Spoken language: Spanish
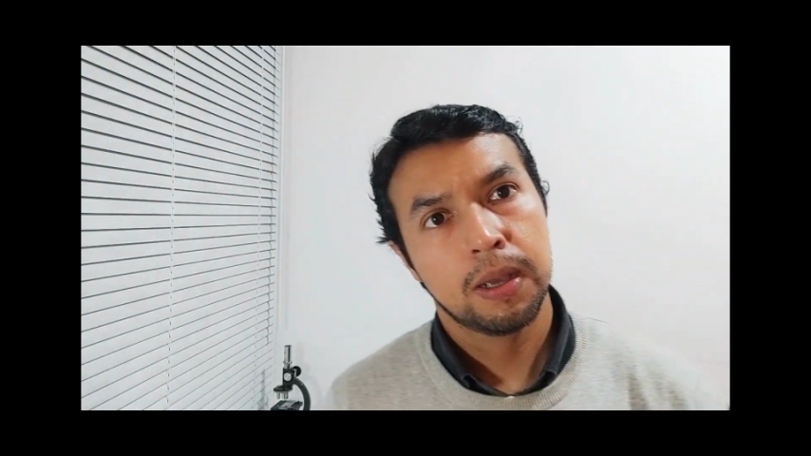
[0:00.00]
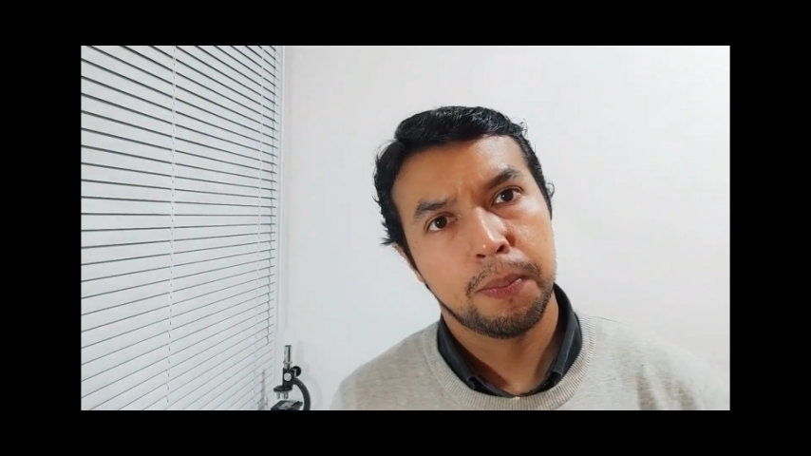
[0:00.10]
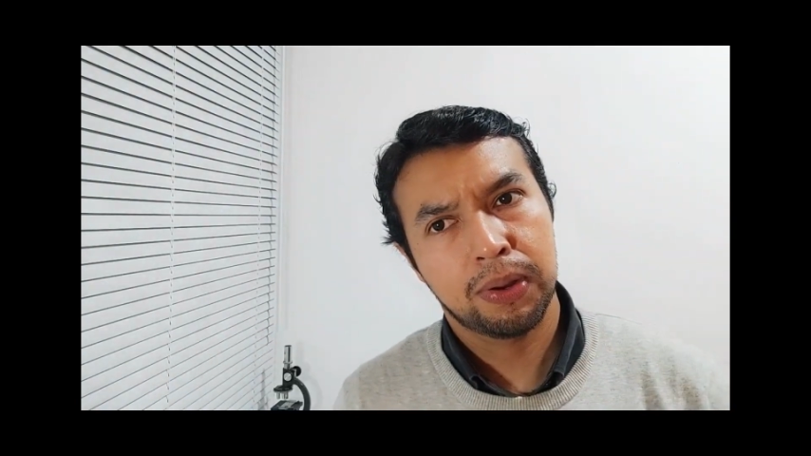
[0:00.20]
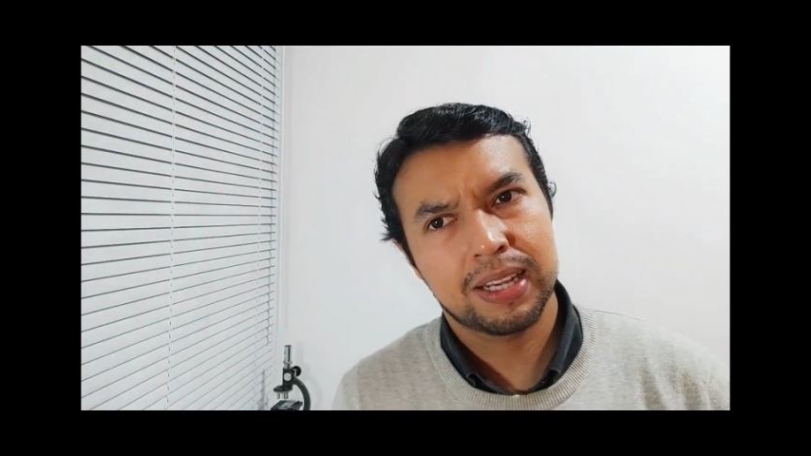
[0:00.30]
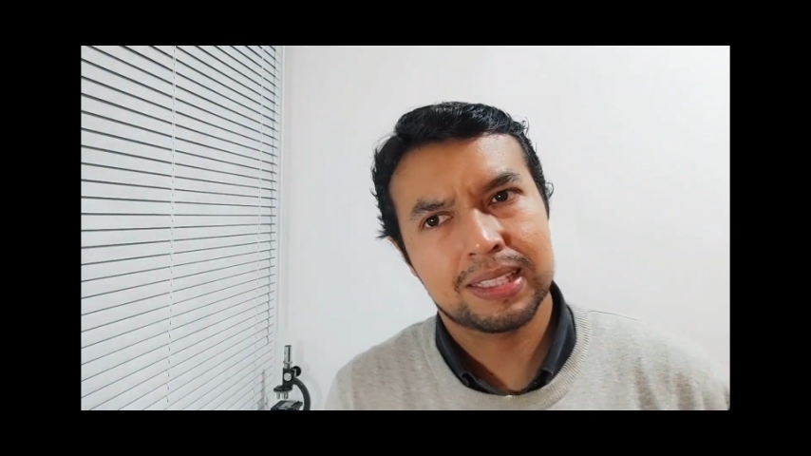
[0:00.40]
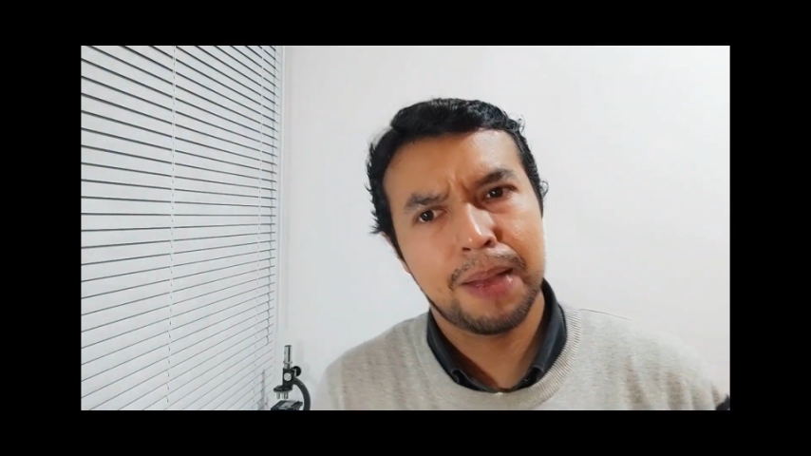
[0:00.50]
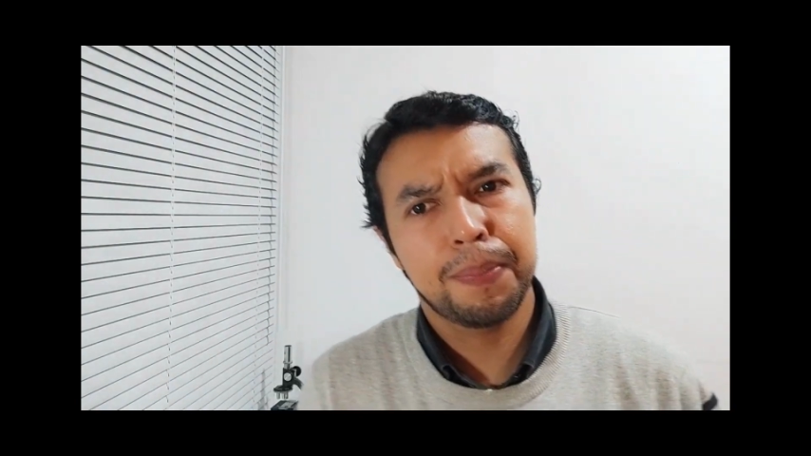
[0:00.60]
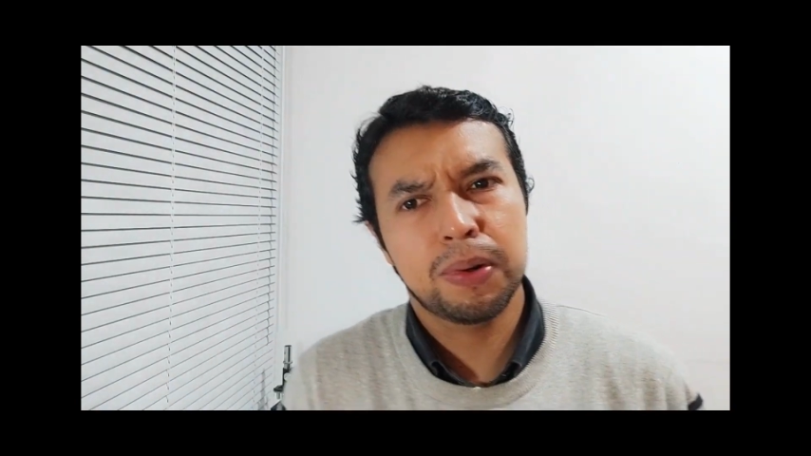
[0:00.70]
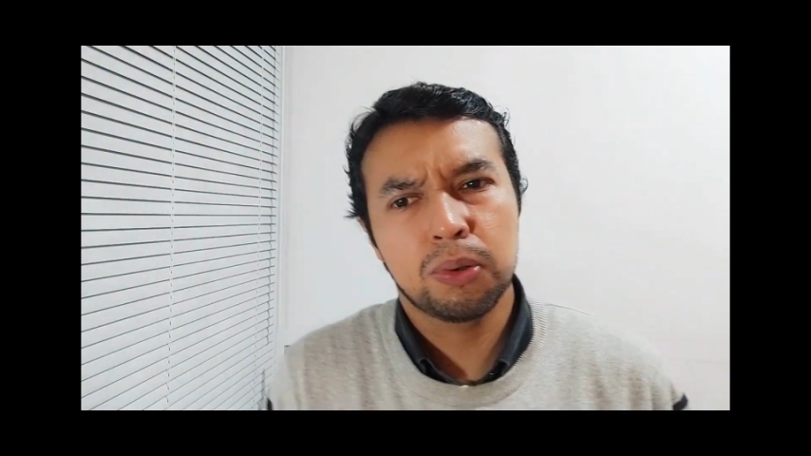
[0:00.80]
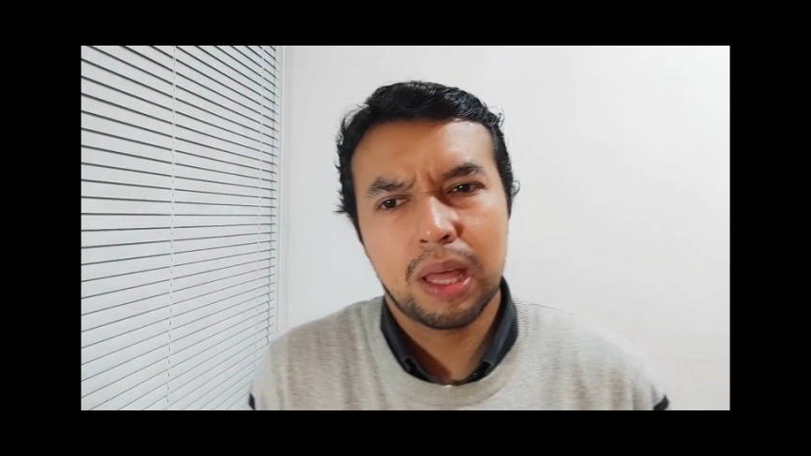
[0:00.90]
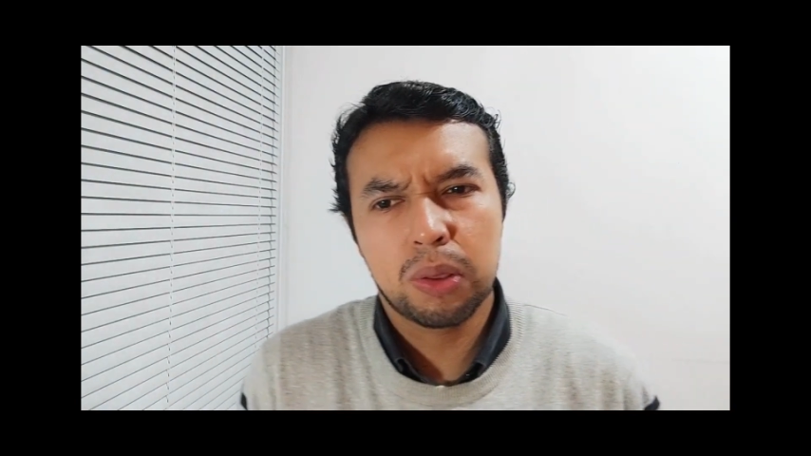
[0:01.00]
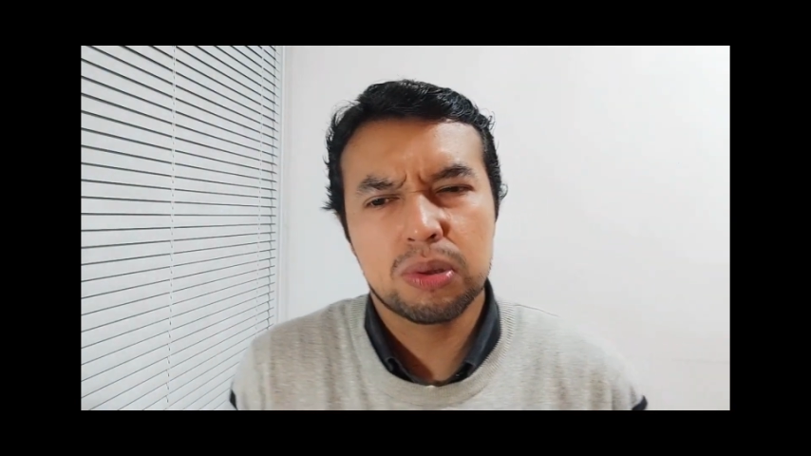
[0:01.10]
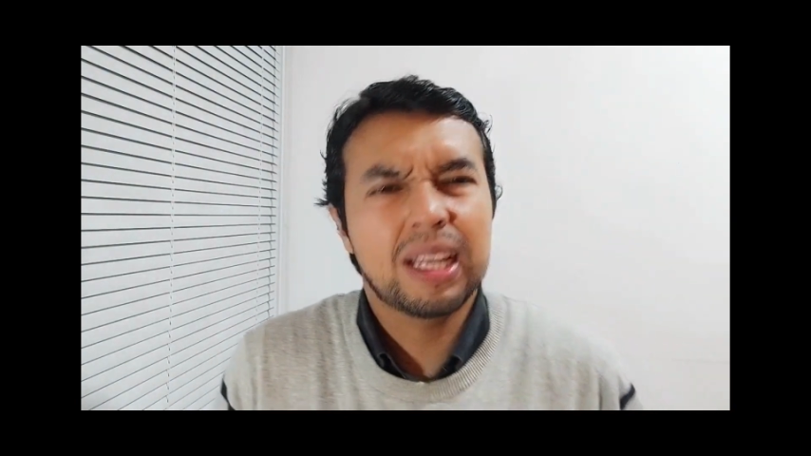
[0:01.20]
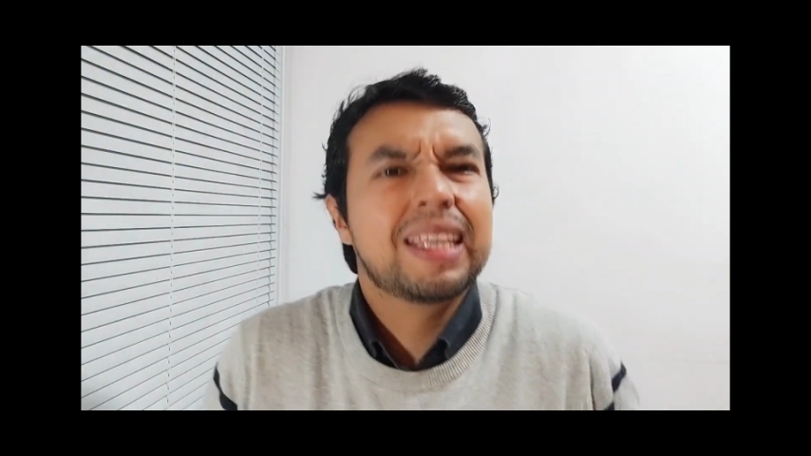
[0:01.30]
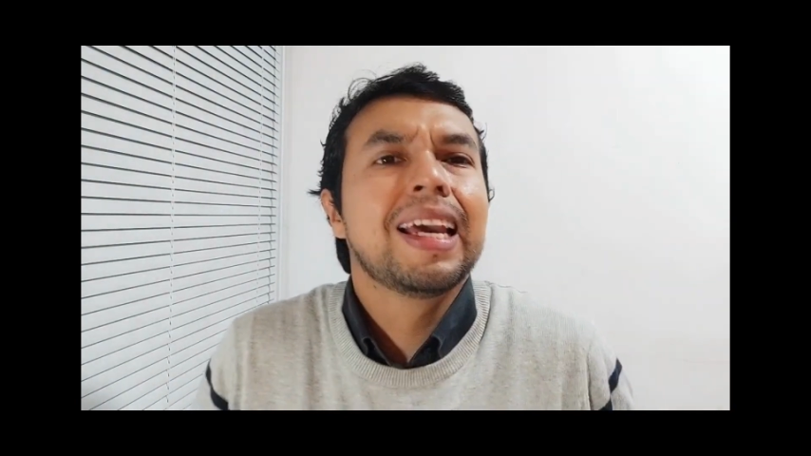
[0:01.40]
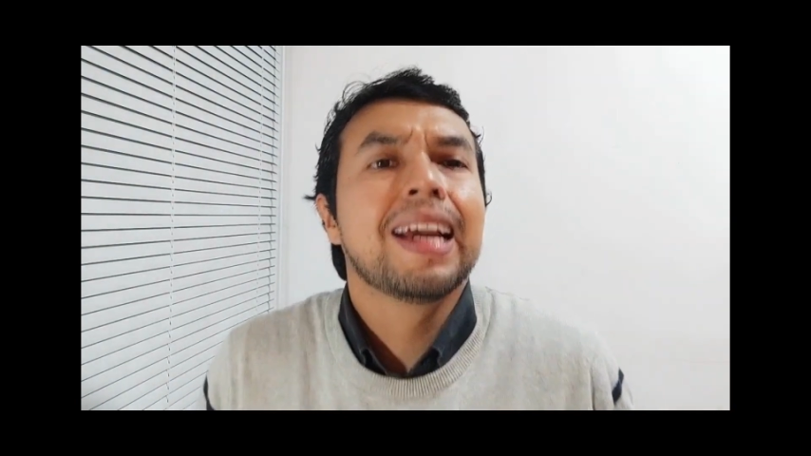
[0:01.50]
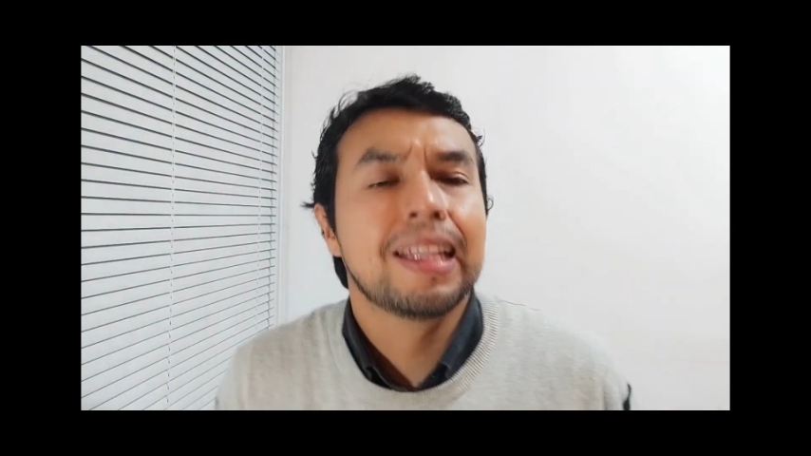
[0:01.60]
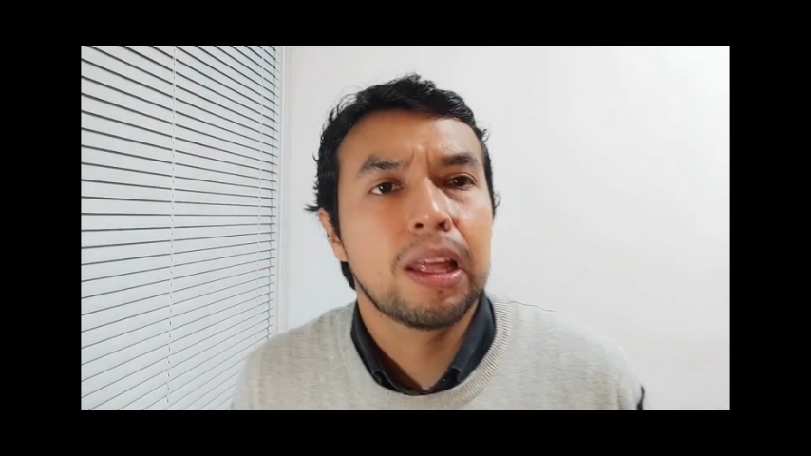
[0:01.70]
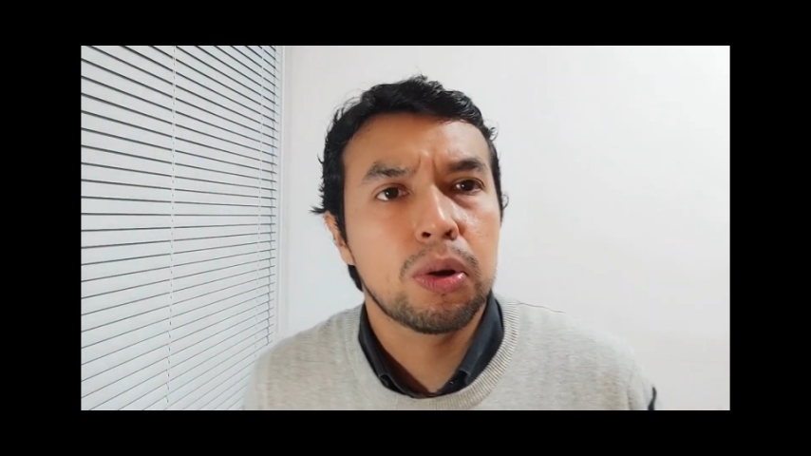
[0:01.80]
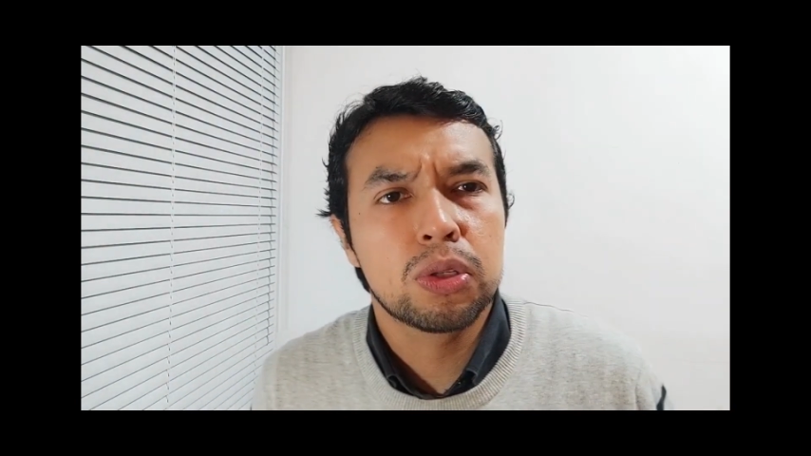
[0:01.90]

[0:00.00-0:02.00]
Porque están preguntándose quién generó